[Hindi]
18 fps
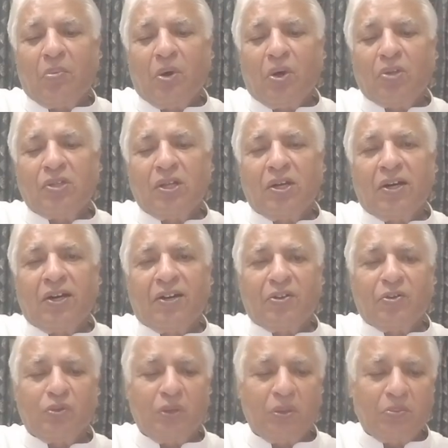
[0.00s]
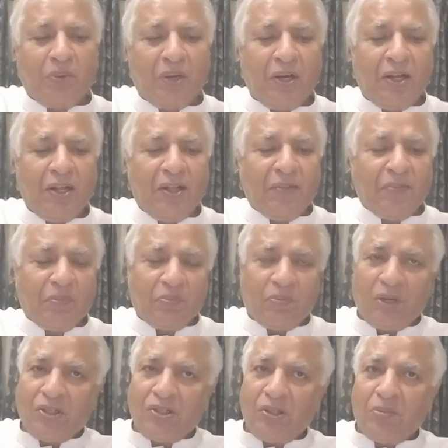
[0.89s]
बहुत से कटे हुए फल
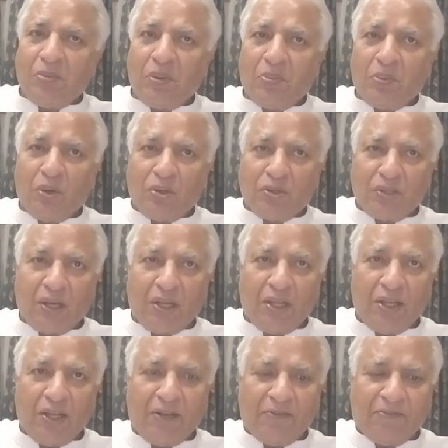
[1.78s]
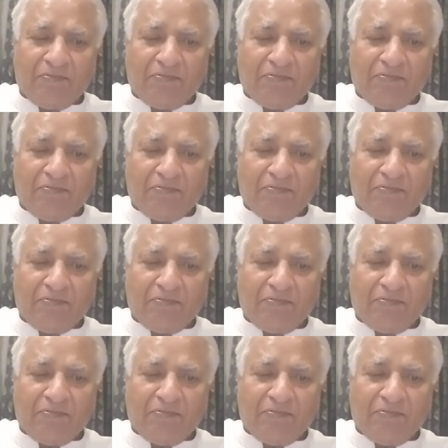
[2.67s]
मस्जिद में पहुंचा दे